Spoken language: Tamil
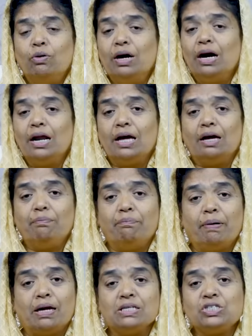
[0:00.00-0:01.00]
உங்களை
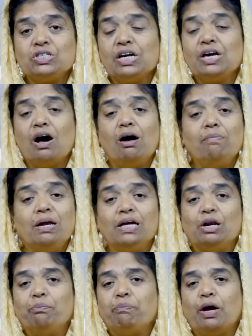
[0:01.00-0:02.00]
பெறச் செய்யாமல்
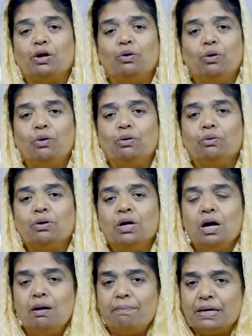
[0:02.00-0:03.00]
இருப்பேனோ
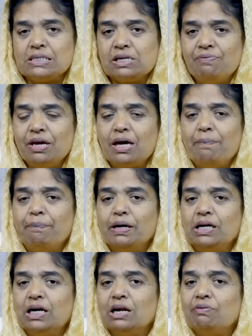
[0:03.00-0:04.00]
பிரசவிக்க
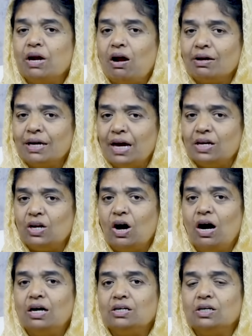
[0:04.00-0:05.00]
பண்ணுகிறவராகிய
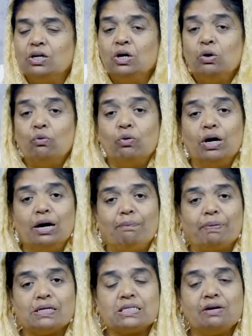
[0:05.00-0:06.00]
நான் உங்கள்
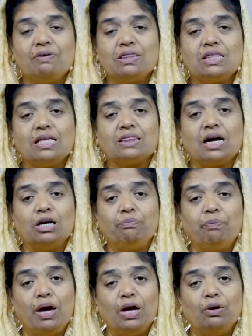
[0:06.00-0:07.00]
பிரசவத்தை
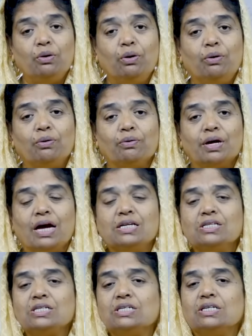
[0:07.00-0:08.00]
தடுப்பேனோ
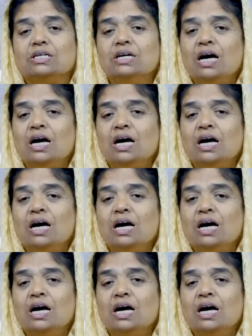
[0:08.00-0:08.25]
என்று